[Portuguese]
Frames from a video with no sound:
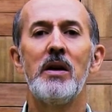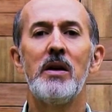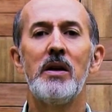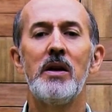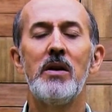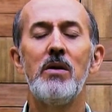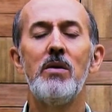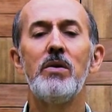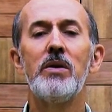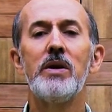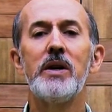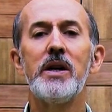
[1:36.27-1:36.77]

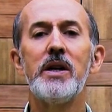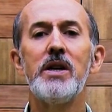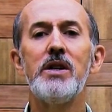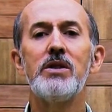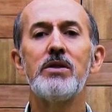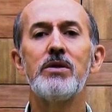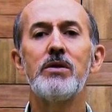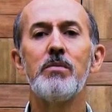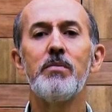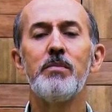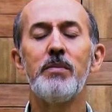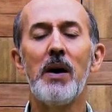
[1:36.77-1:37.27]
que o
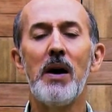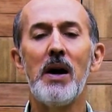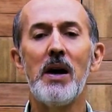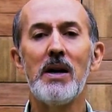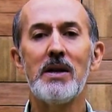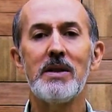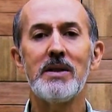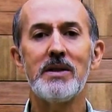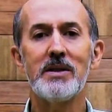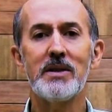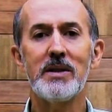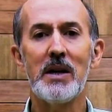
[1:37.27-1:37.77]
Cristo
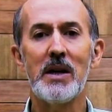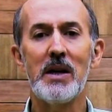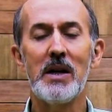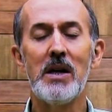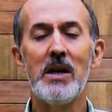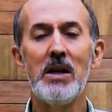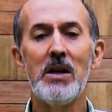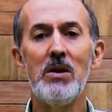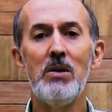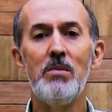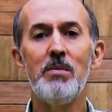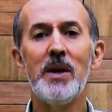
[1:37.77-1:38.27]
possa
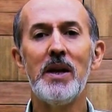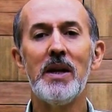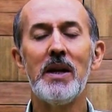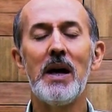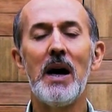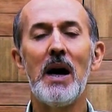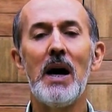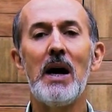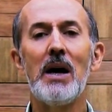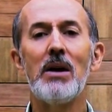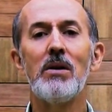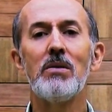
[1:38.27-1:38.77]

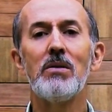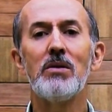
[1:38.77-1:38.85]
iluminar